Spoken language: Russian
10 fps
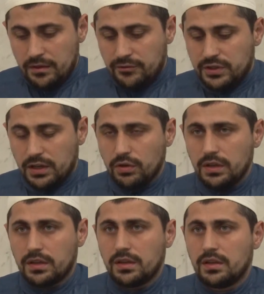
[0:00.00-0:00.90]

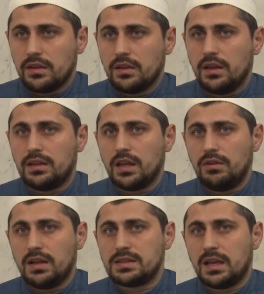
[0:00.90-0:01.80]
Второе, это
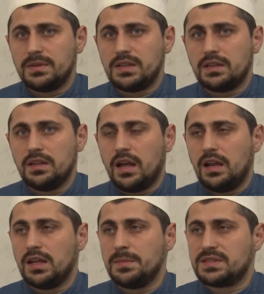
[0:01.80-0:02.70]
является обязательно
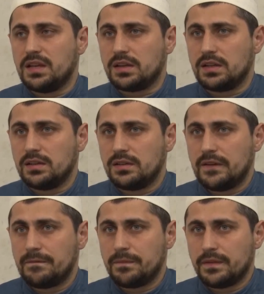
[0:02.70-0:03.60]
аль-имсак.
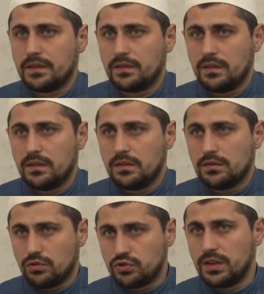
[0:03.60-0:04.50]

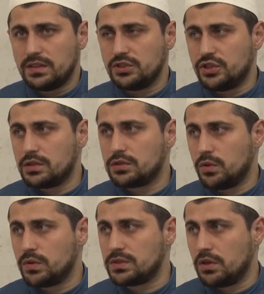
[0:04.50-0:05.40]
То, что и означает
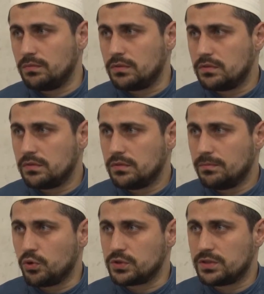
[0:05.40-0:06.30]
слово саум,
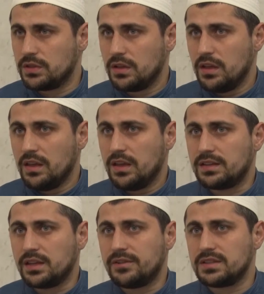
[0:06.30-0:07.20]
пост,
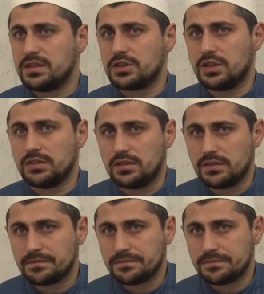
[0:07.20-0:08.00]
это воздержание.